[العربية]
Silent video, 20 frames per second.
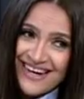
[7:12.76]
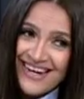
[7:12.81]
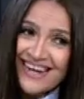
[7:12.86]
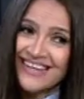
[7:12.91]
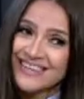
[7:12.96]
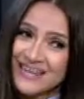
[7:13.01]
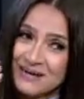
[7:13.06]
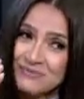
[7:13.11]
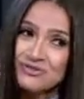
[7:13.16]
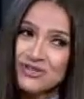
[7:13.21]
احنا
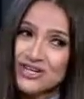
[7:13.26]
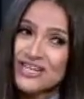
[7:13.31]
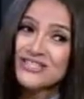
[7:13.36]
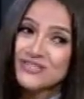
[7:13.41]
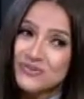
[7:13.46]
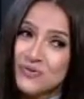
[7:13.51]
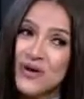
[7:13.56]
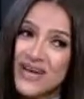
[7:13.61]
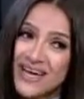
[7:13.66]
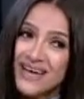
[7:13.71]
عندنا مشكله
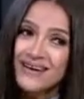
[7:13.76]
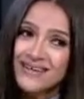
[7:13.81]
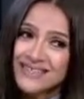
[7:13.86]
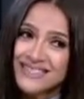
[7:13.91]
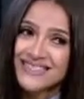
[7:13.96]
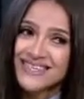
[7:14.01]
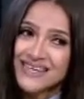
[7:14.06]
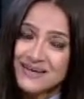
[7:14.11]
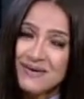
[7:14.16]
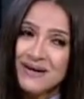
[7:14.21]
سواقه
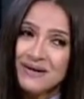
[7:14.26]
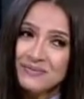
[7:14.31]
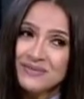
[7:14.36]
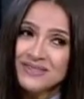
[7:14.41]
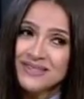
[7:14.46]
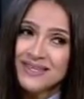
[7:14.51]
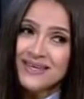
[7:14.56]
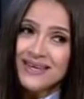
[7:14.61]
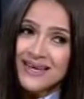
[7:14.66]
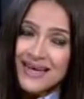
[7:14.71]
اصلا يا
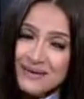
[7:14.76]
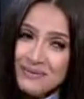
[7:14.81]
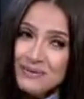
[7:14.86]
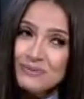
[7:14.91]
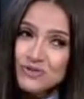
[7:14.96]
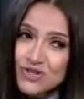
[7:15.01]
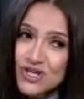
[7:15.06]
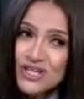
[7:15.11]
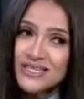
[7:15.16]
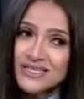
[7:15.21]
محمد قبل
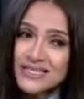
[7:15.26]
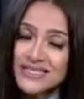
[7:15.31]
مشكله